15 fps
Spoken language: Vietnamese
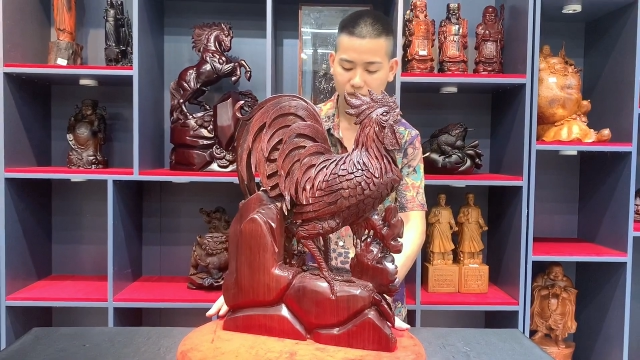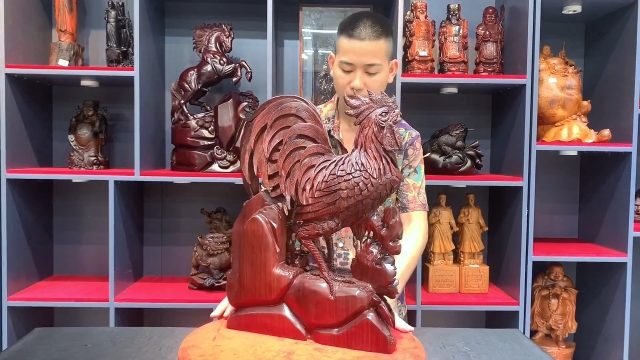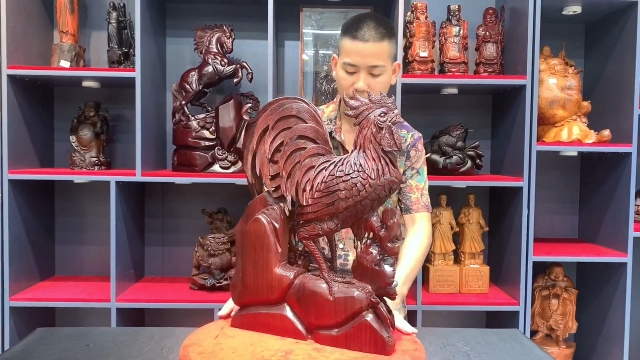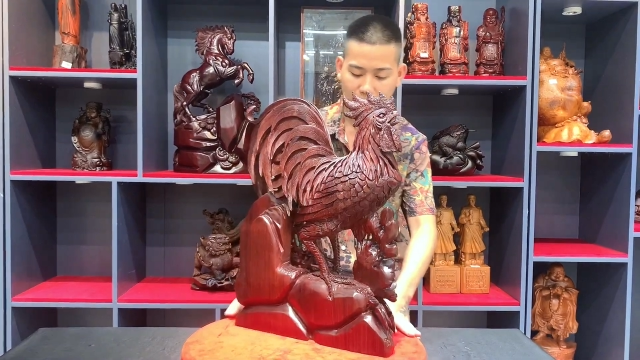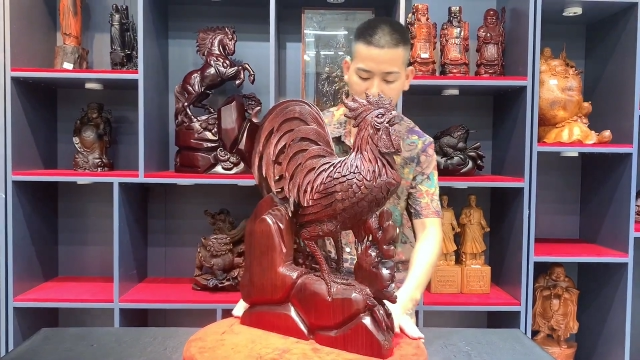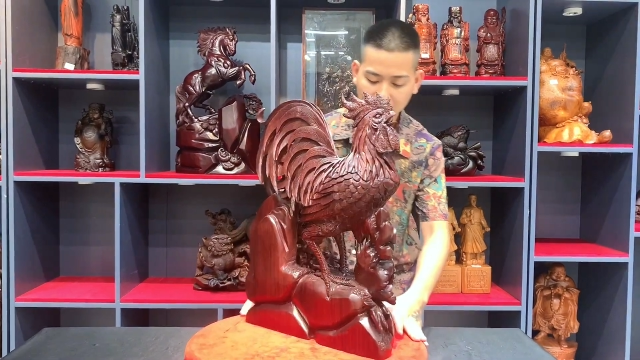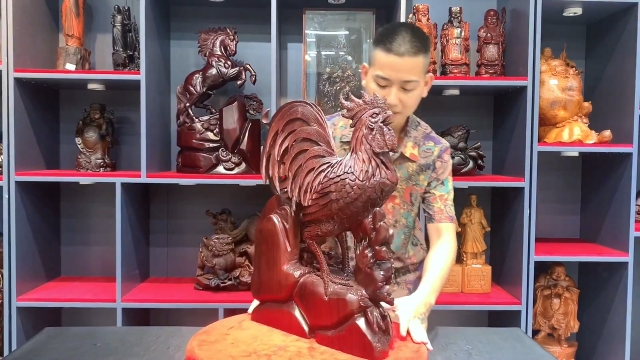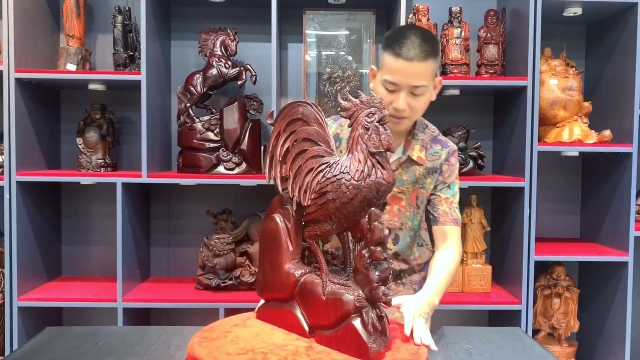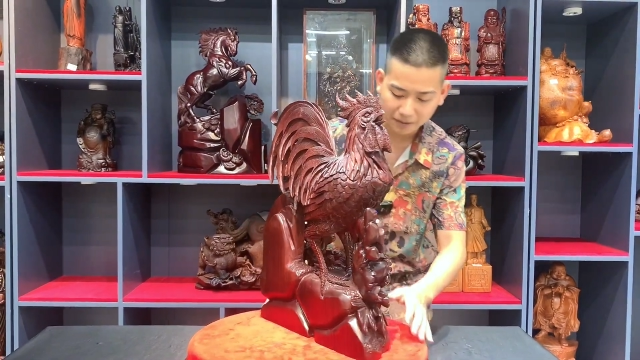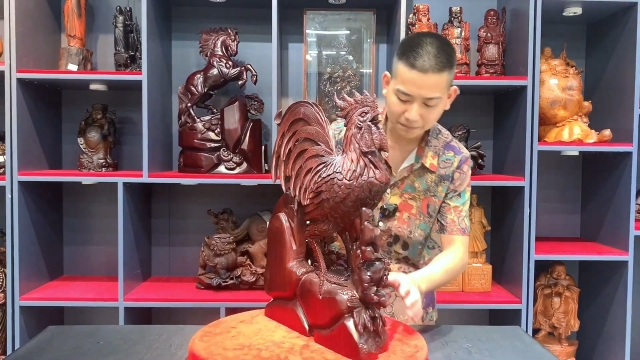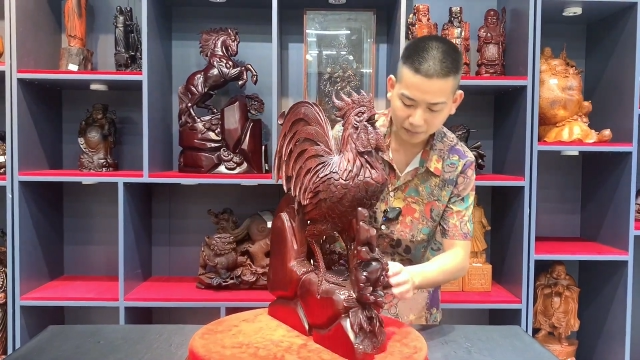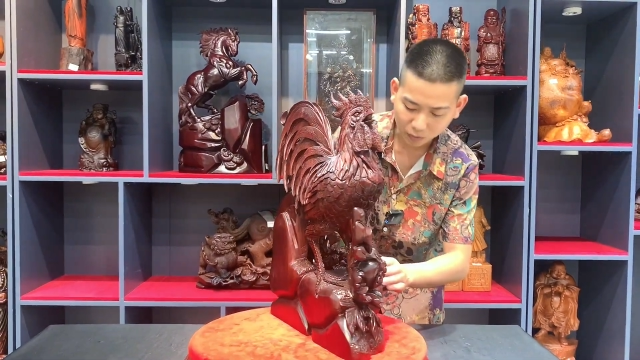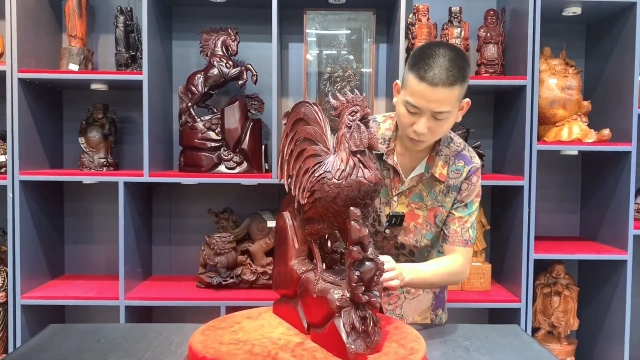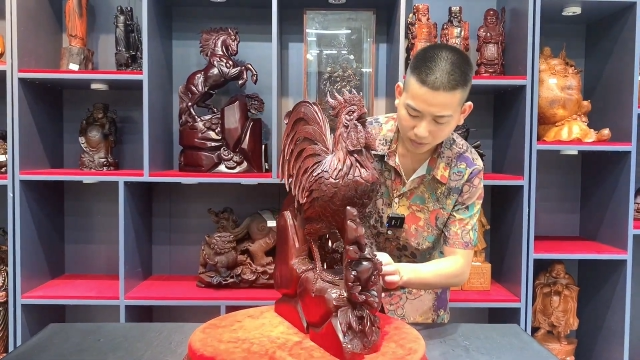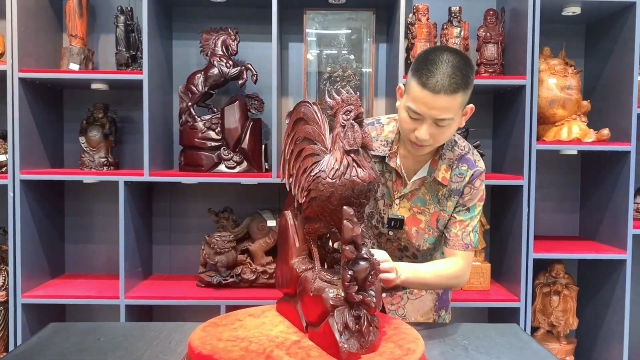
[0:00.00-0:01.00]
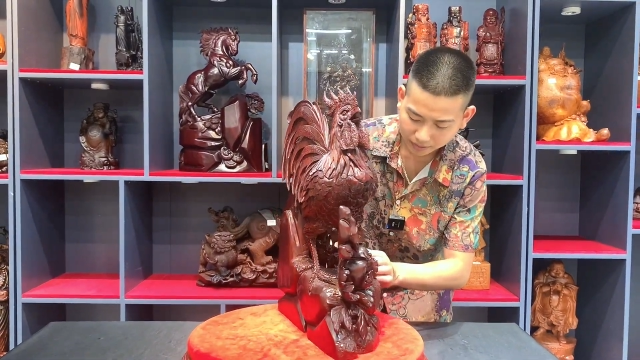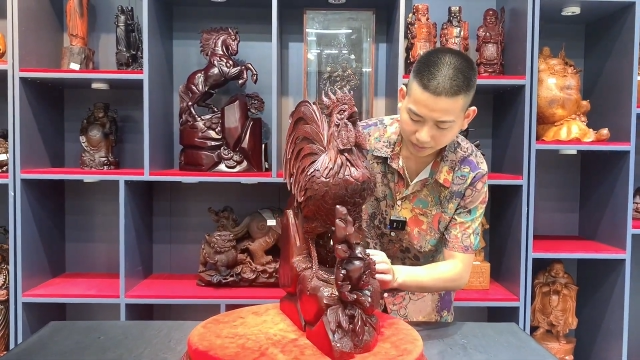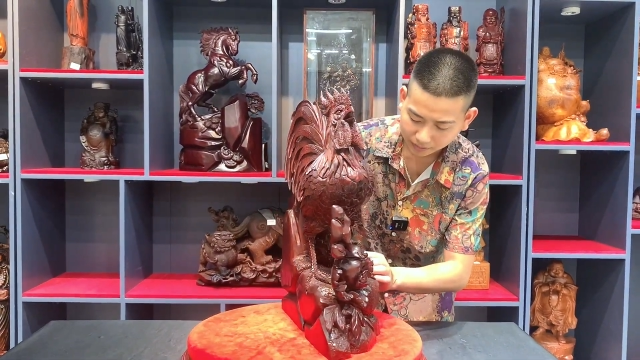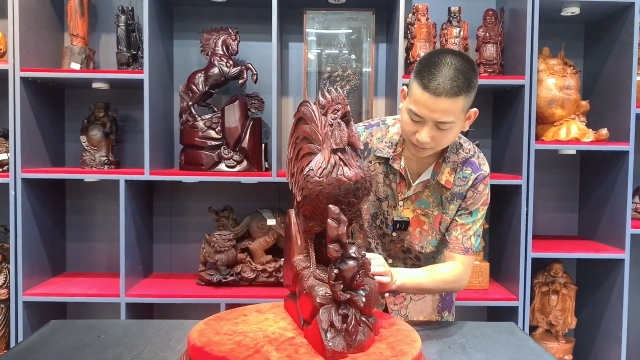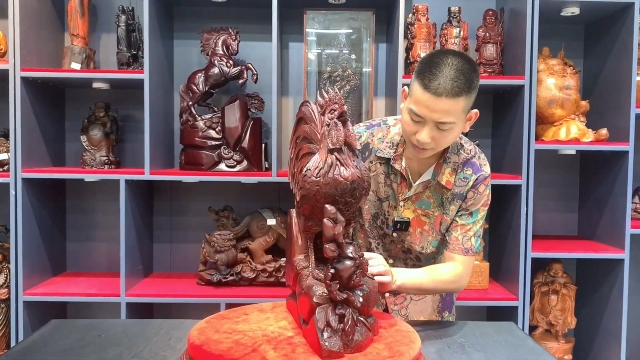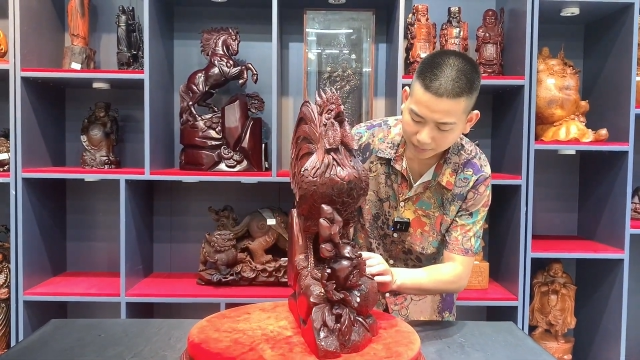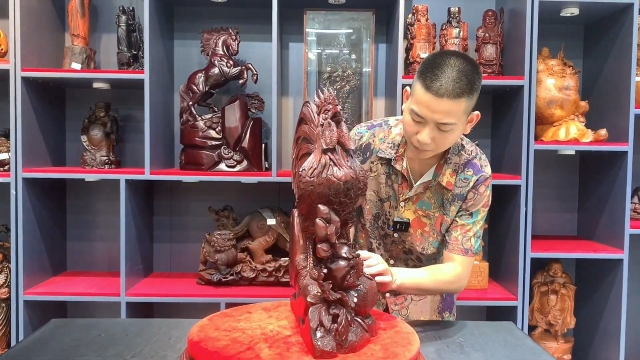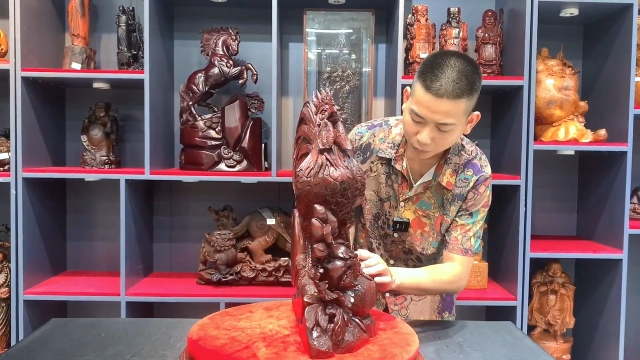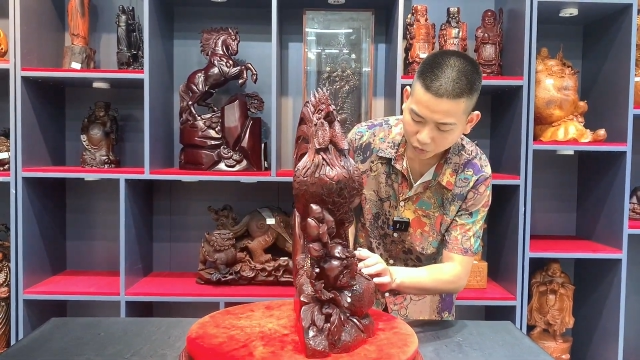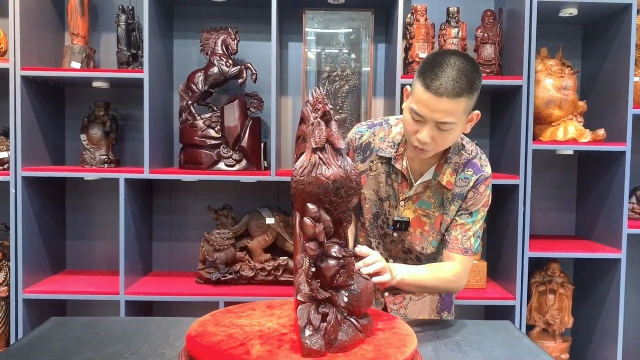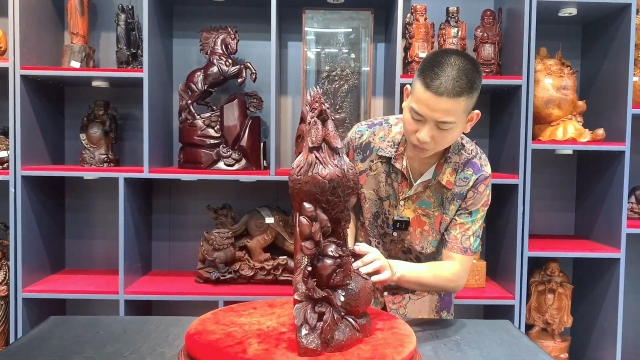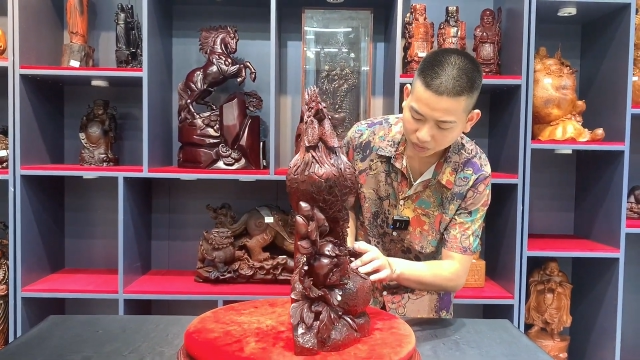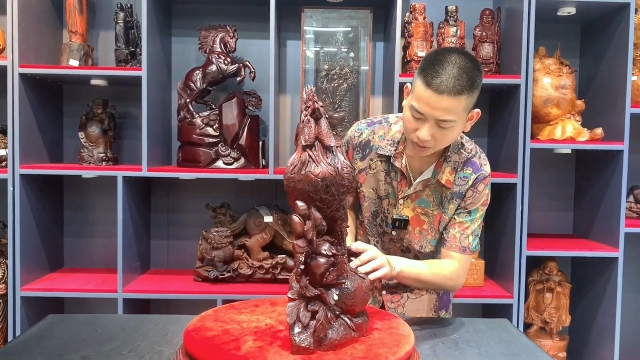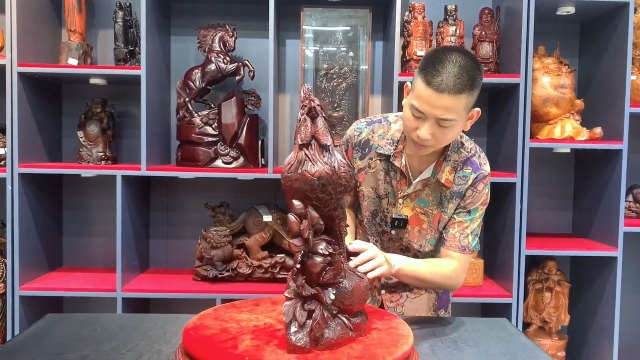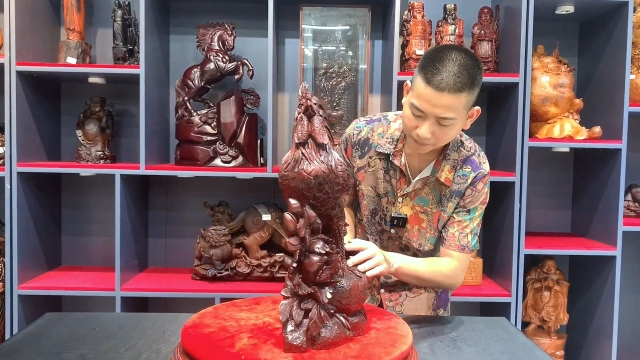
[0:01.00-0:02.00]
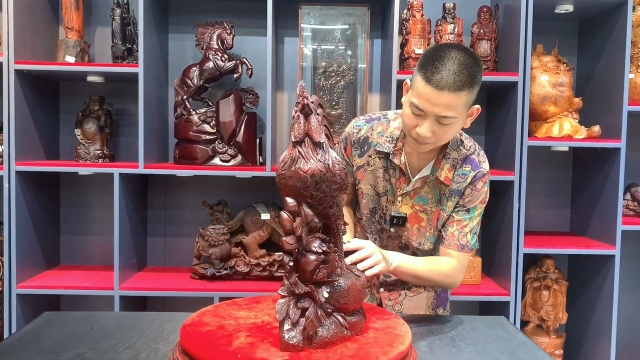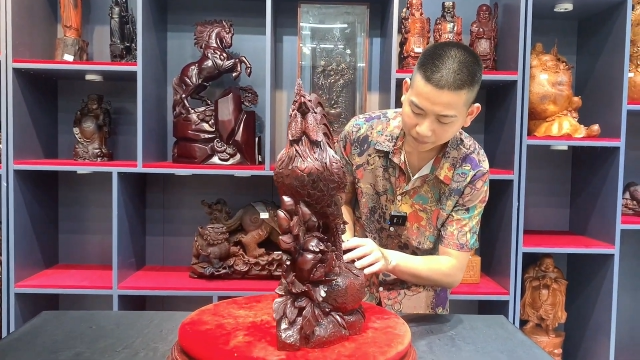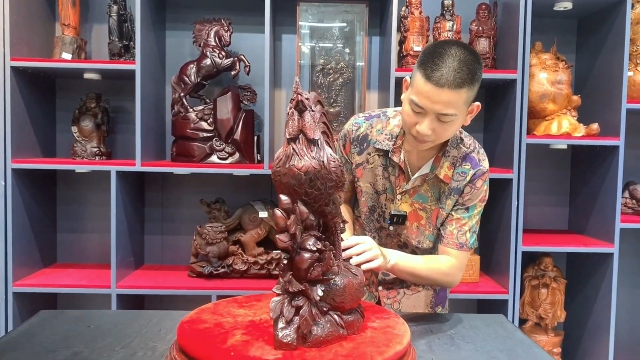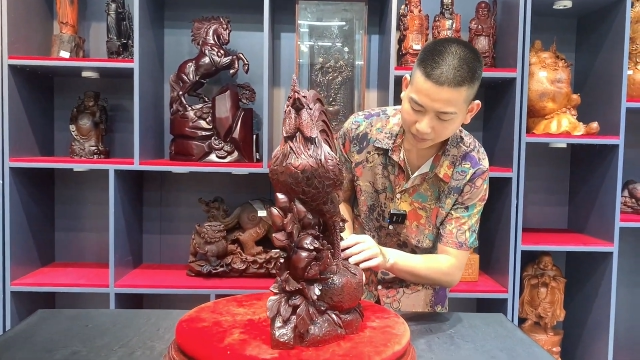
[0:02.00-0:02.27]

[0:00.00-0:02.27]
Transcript: sẽ là tiến sát máy quay lại gần thêm một chút nữa